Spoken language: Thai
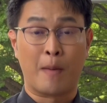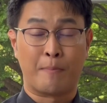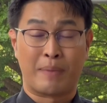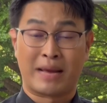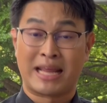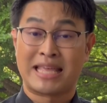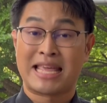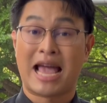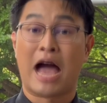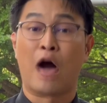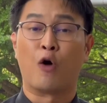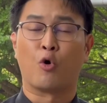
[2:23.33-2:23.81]
ภรร
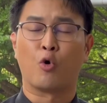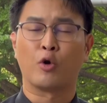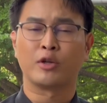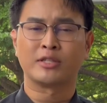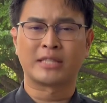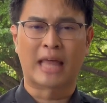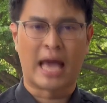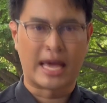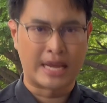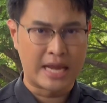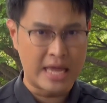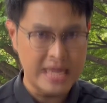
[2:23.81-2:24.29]
ยาของคน
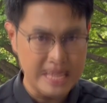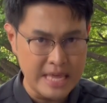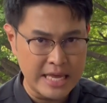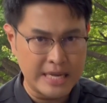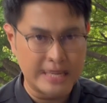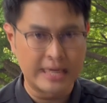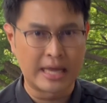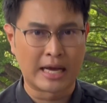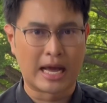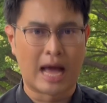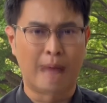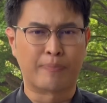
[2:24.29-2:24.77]
ตายได้ยิน
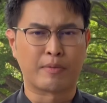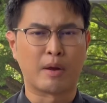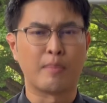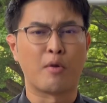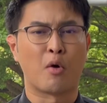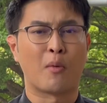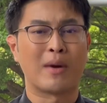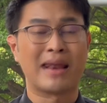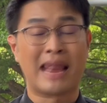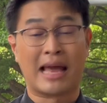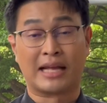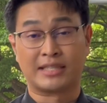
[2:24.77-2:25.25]
นะครับเขาบอ
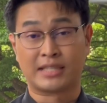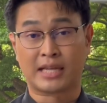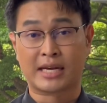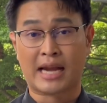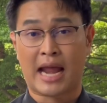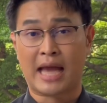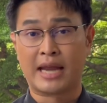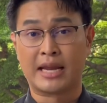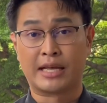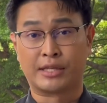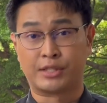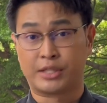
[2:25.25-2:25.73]
กว่าหลังจาก
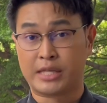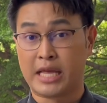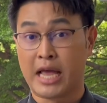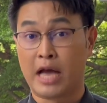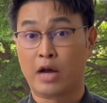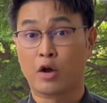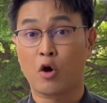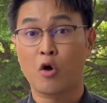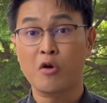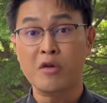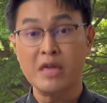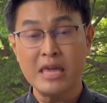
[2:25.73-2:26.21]
นั้นเนี่ยเสียง
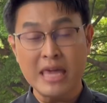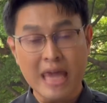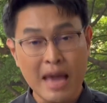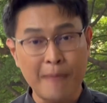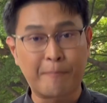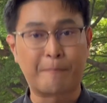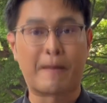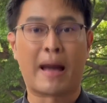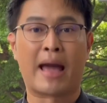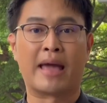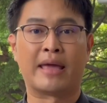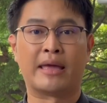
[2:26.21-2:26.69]
ก็เงียบ
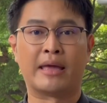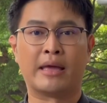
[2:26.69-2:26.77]
ไป